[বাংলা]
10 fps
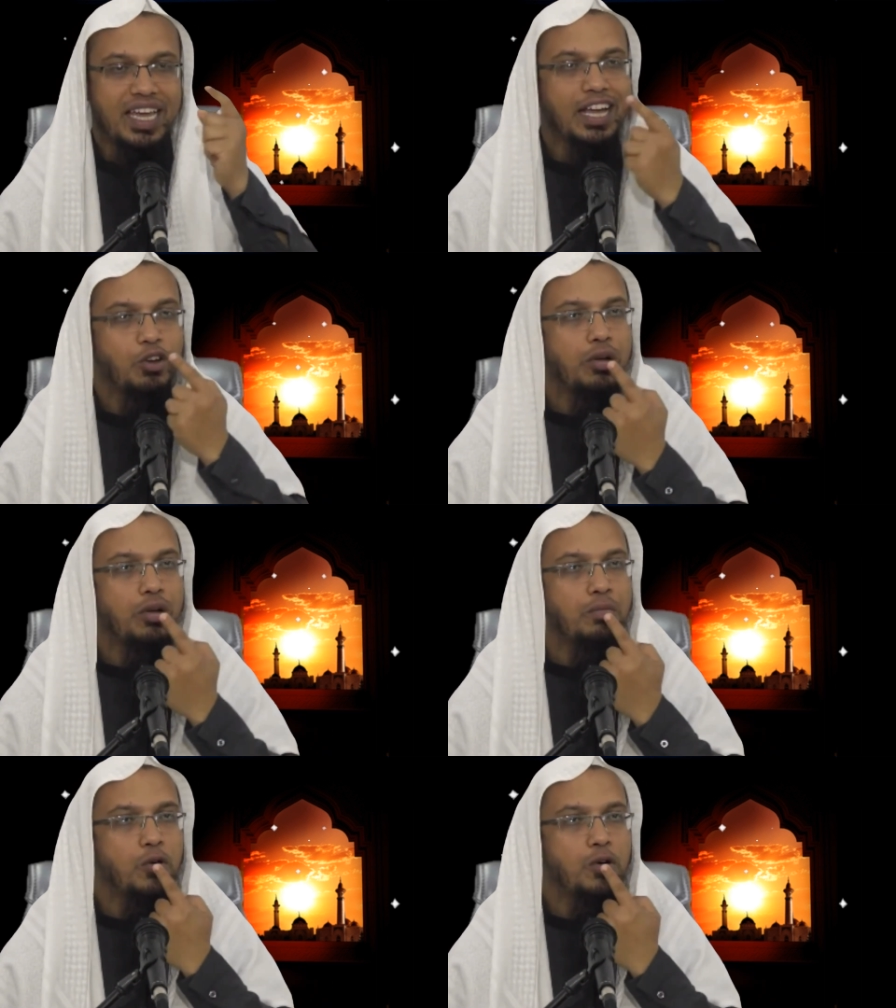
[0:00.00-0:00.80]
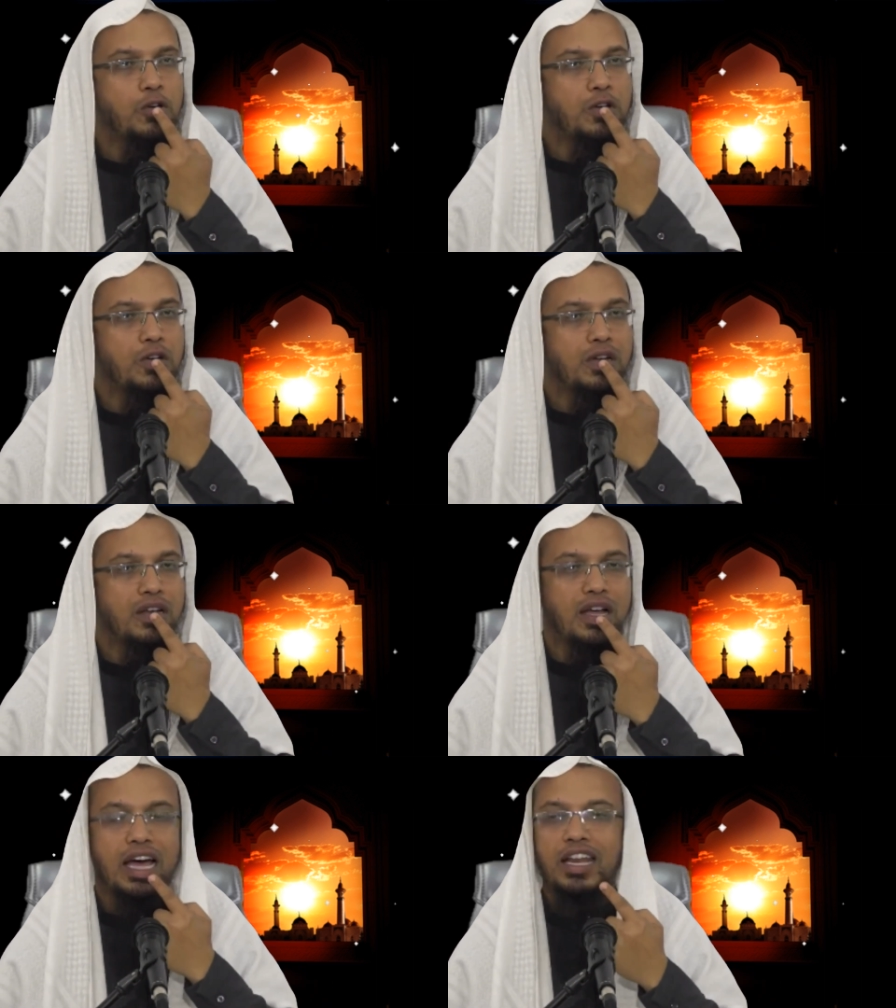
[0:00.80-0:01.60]
এক হলো মুখ
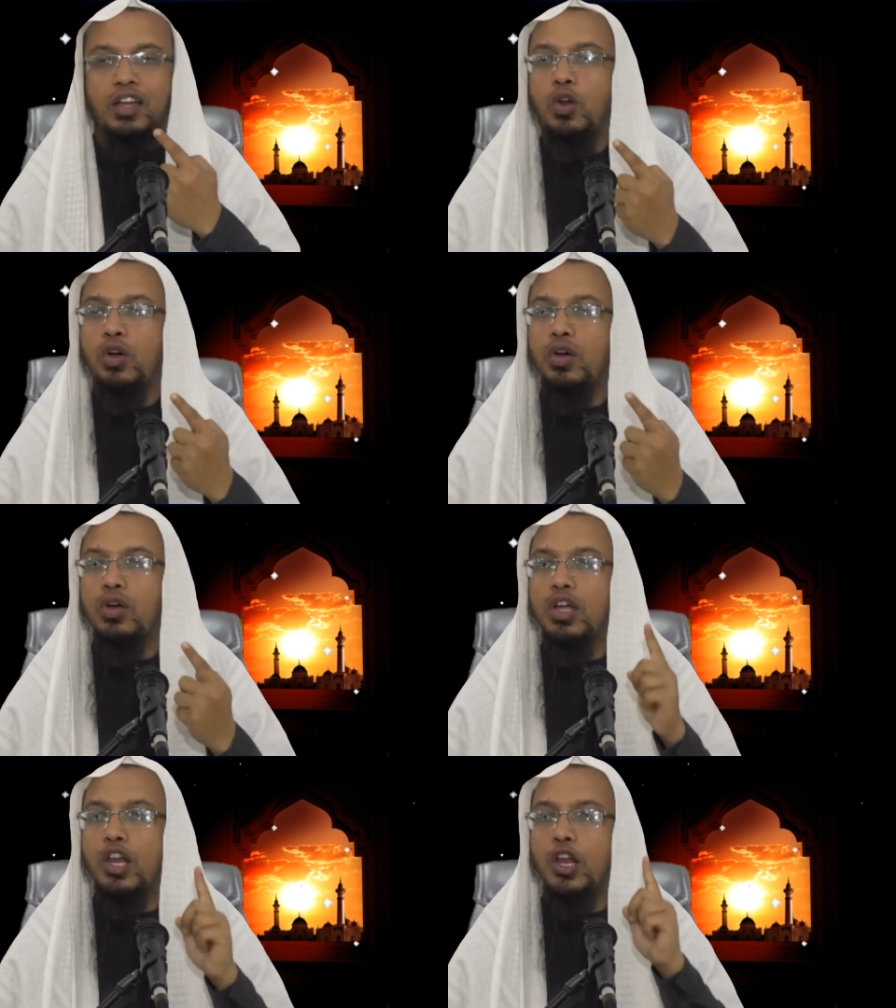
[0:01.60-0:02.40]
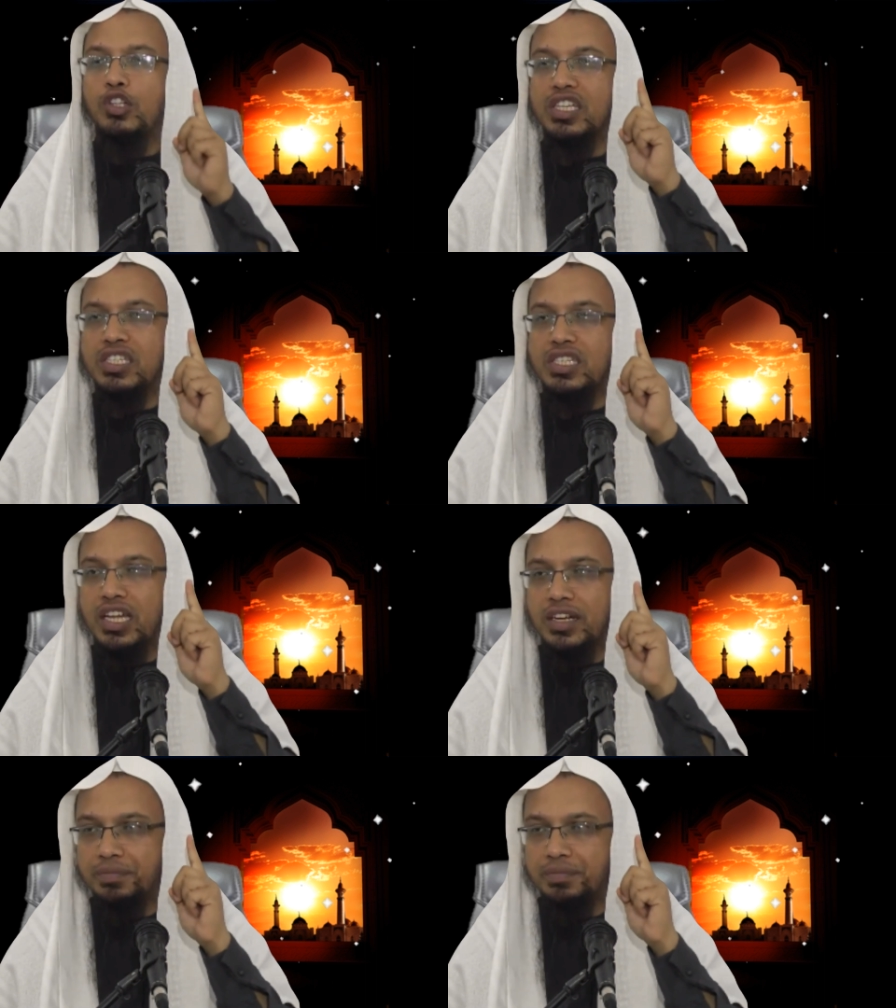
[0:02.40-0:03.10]
আর এক হলো লজ্জাস্থান